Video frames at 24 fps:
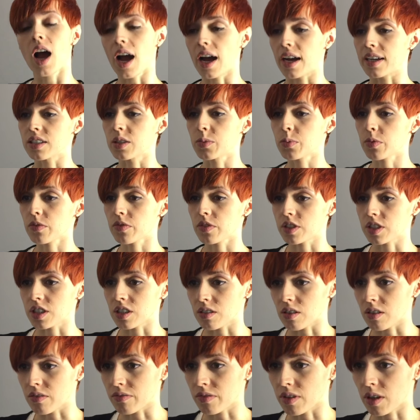A, nie
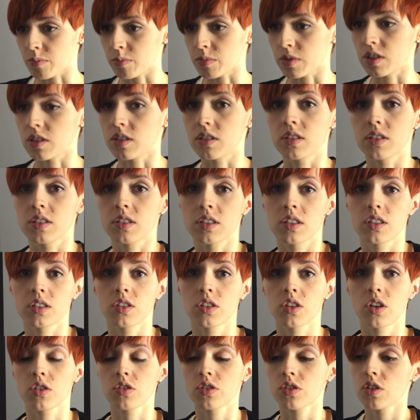powiedziałam Wam, y,
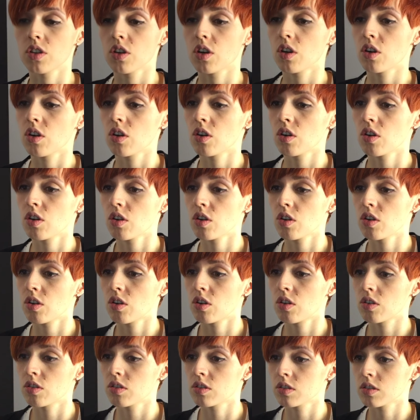jeśli chodzi
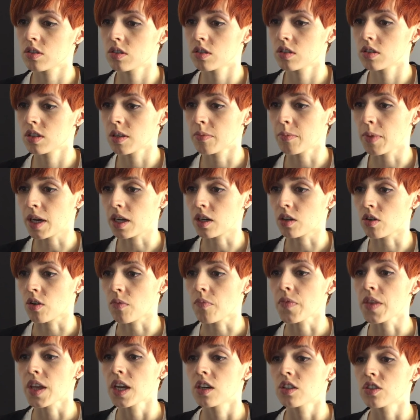o y, te makro.